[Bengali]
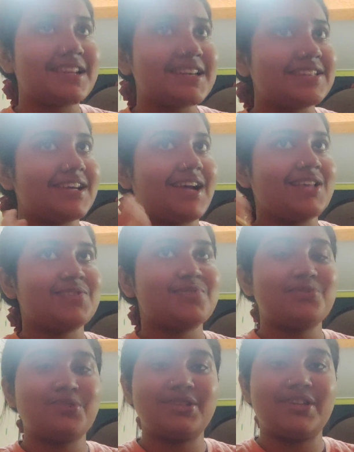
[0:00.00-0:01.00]
থেকে যে
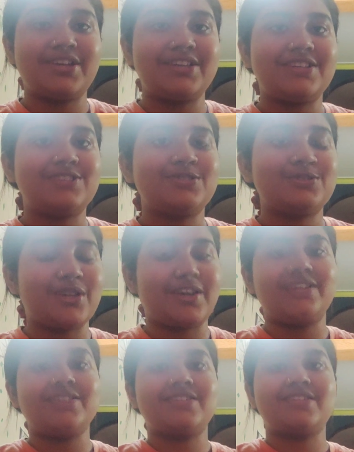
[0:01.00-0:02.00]
গাছগুলোকে দেখে যাচ্ছি তো
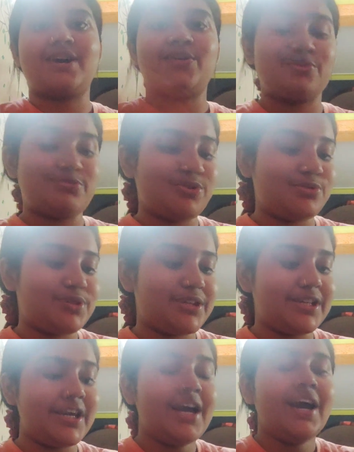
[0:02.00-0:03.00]
দেখেই যাচ্ছি এখন অবধি
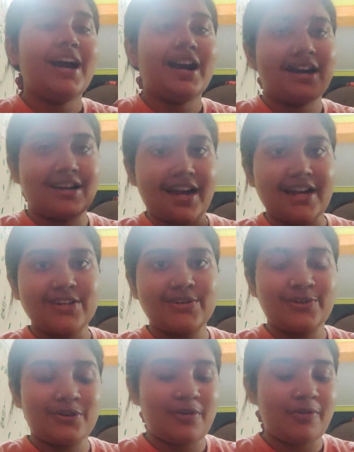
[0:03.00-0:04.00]
উঠিনি রানী
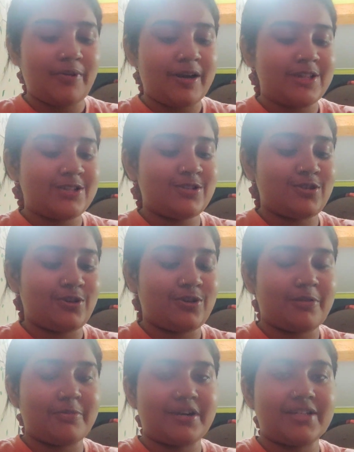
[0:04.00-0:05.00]
কোল্ড কফি বানাচ্ছিল তখন একবার